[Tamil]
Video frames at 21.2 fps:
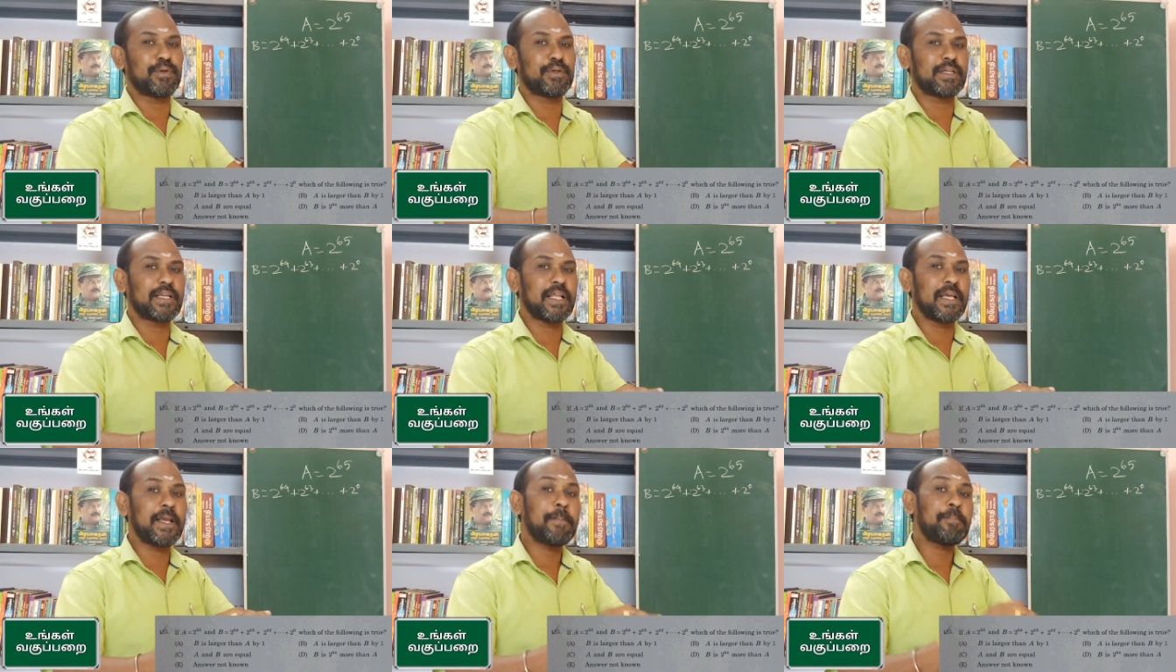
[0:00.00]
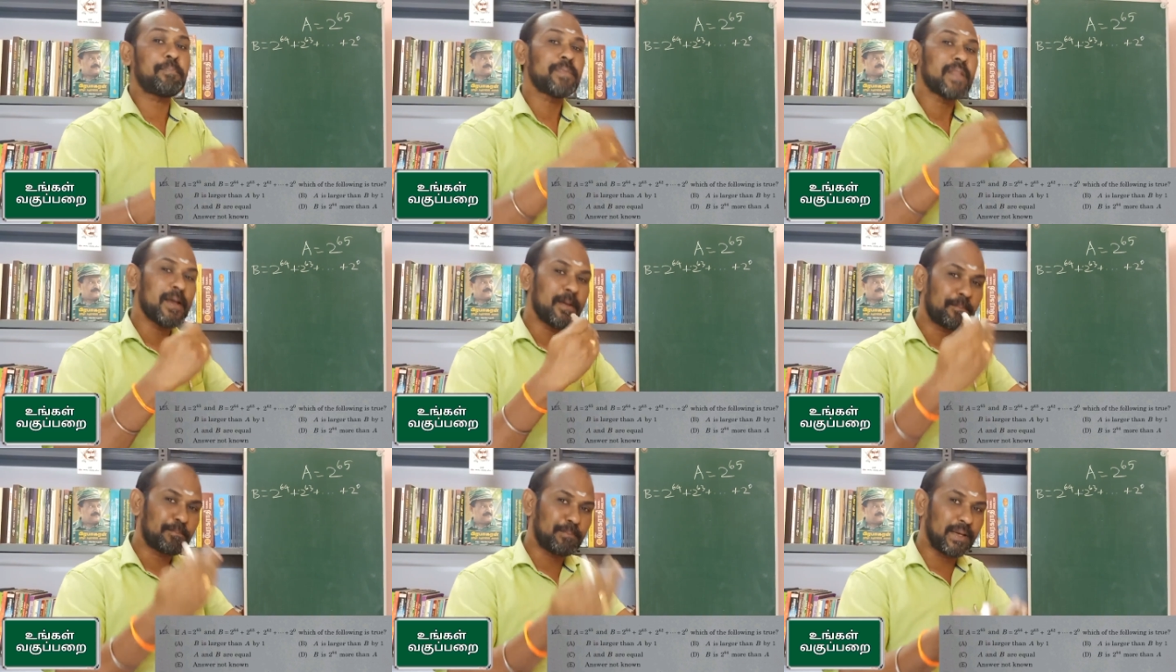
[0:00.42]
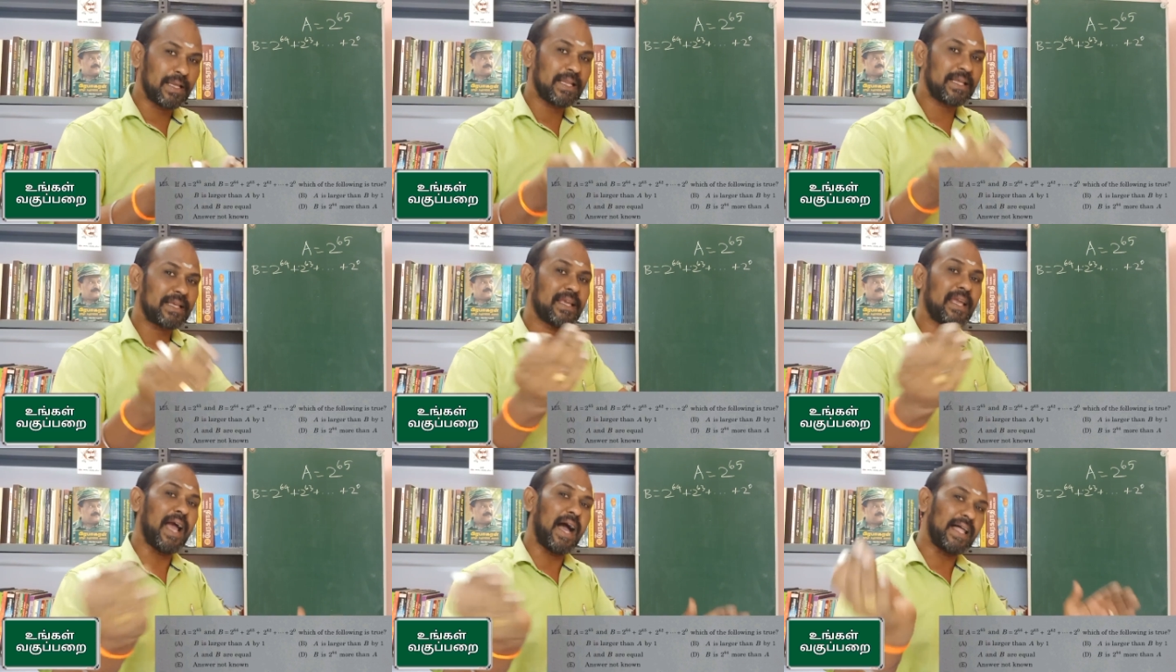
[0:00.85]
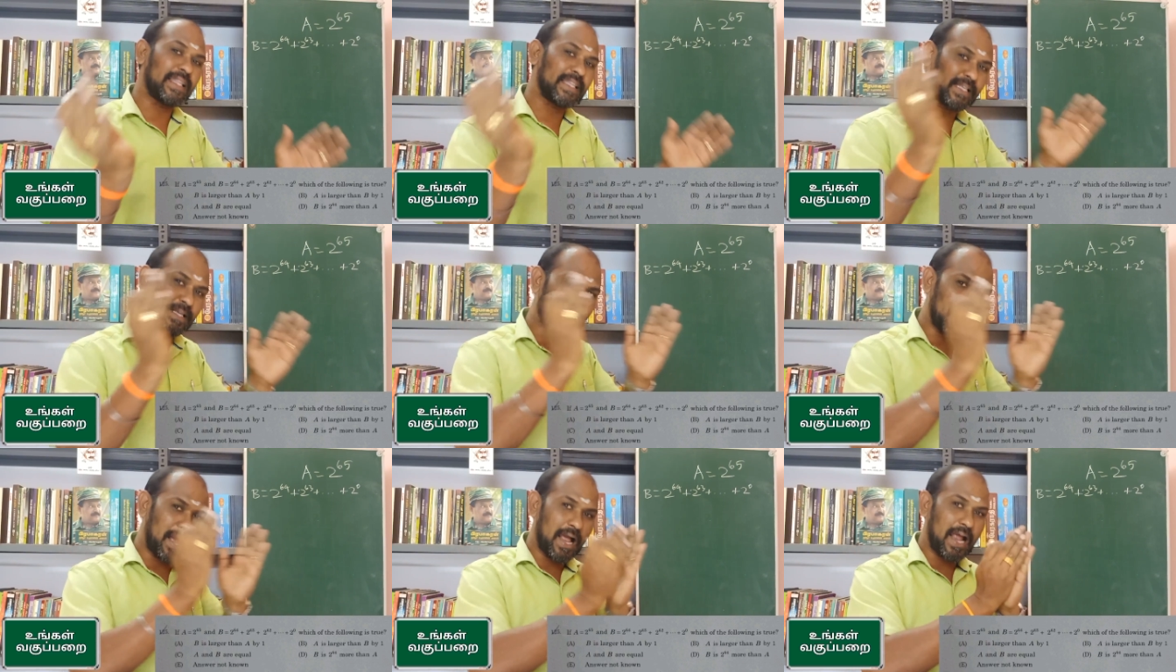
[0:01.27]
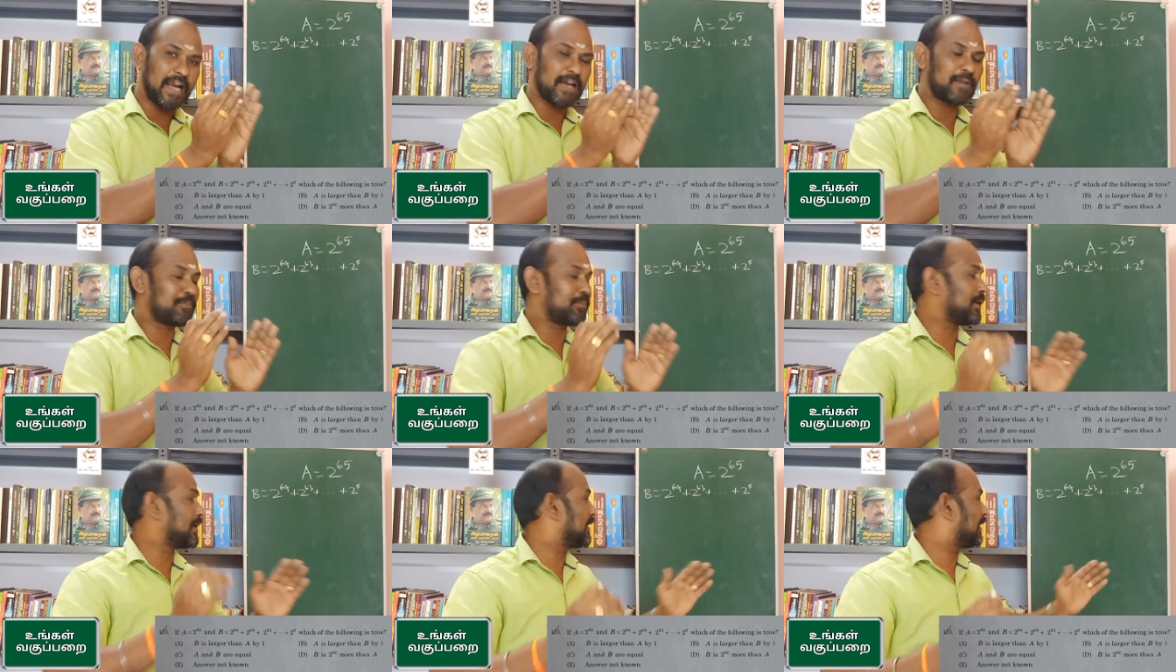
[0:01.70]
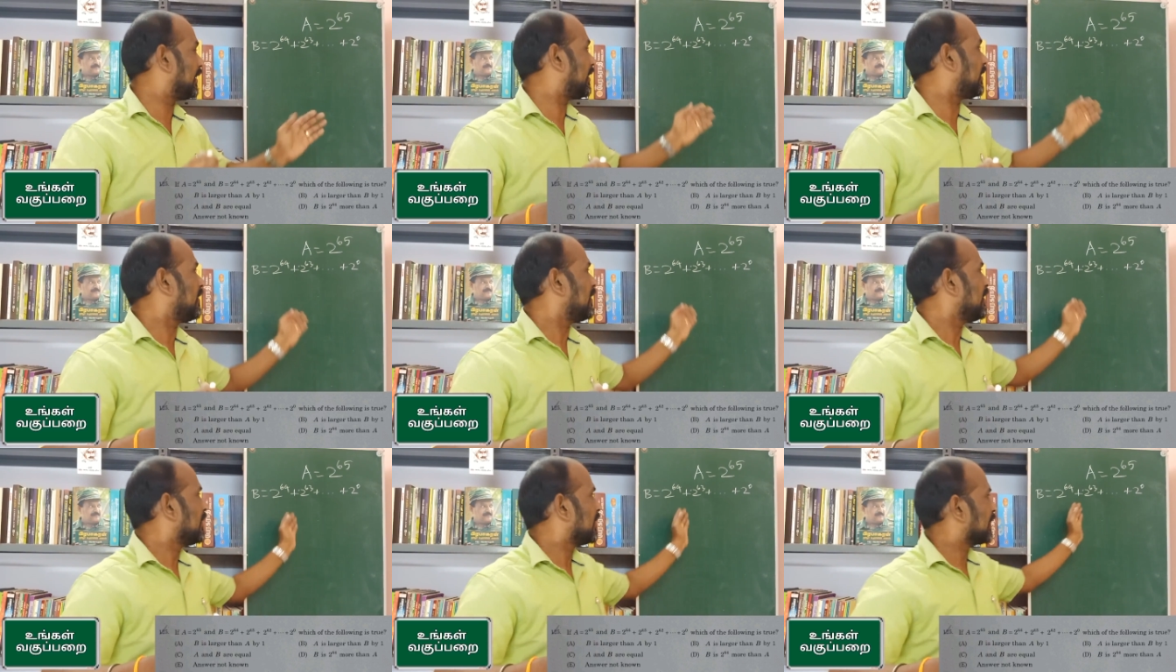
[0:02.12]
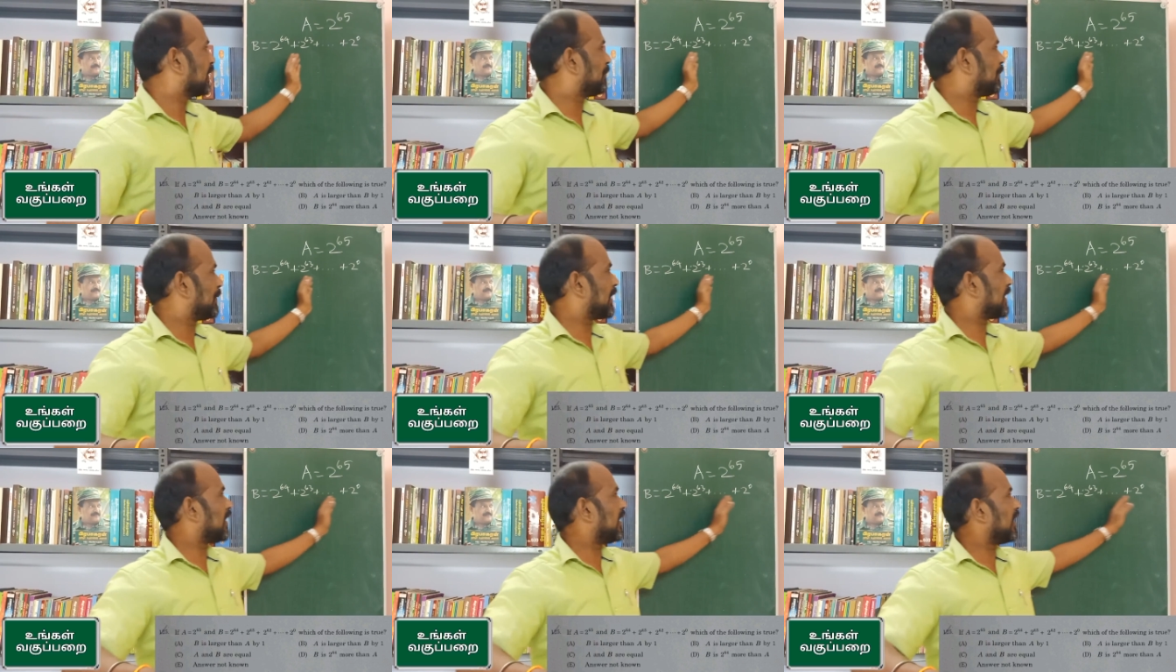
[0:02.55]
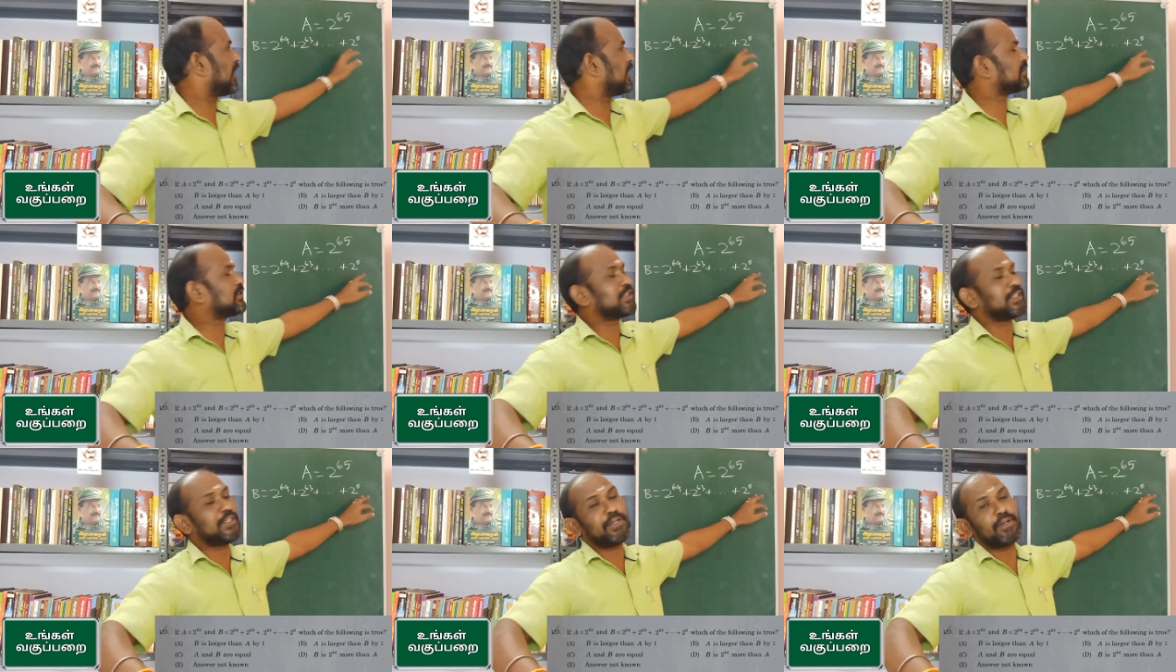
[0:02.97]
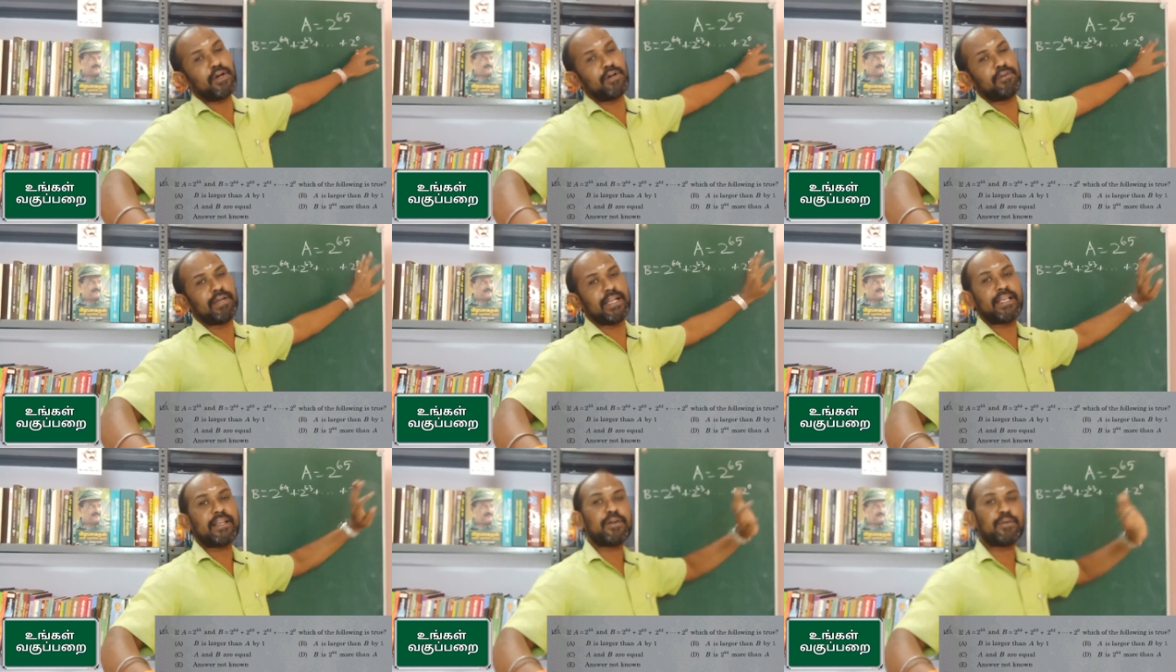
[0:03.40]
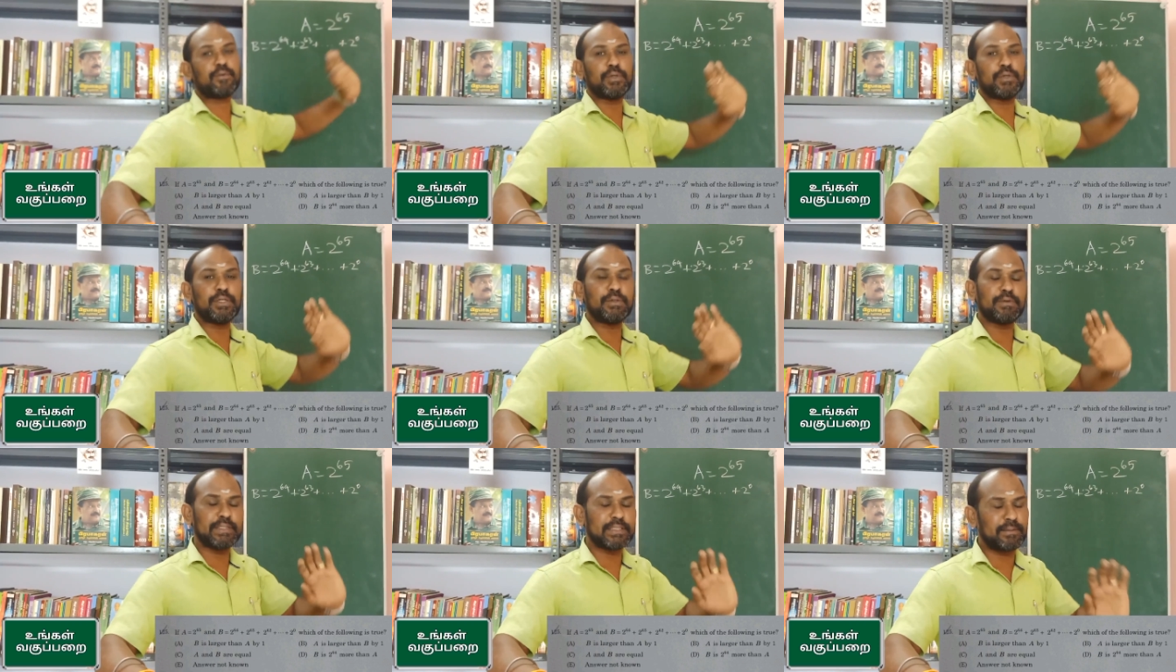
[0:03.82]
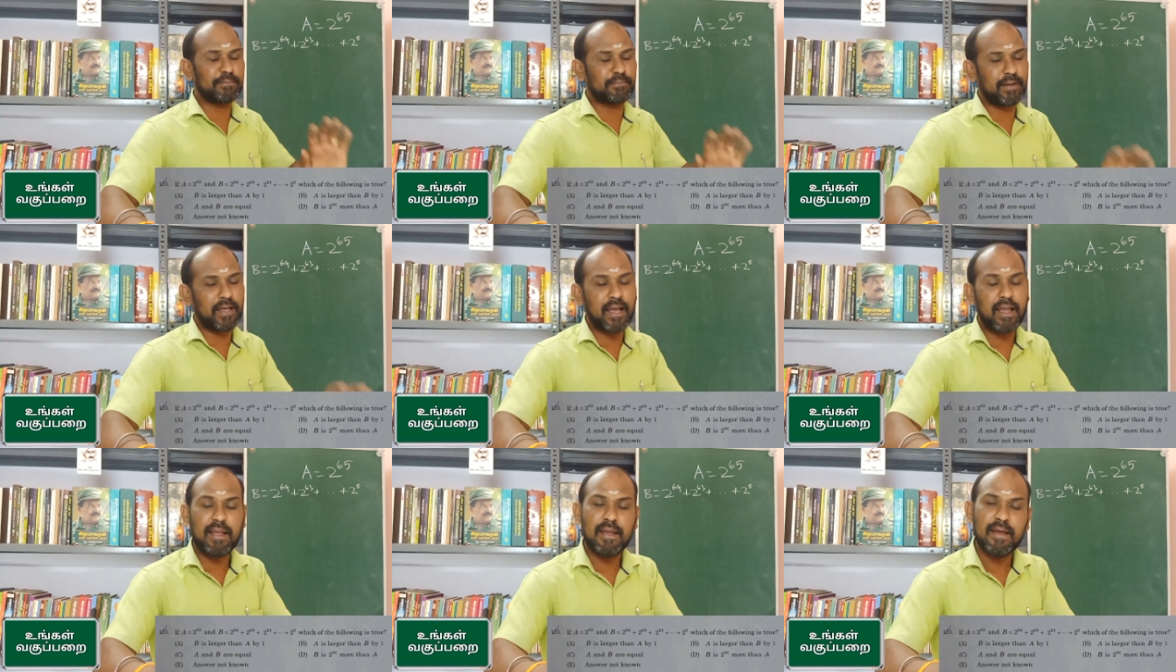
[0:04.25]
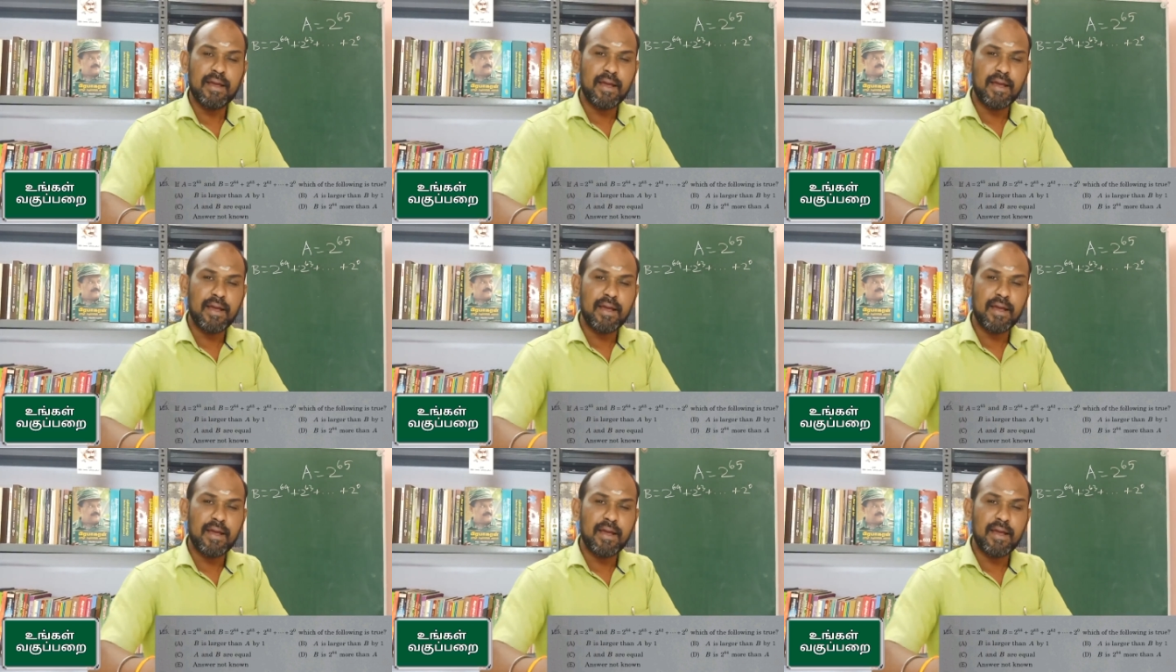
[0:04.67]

போட்டு பெருக்கி அதையும் ஆட் பண்ணி இப்படியா ஜீரோ வரைக்கும் கொண்டு வந்தோம்னா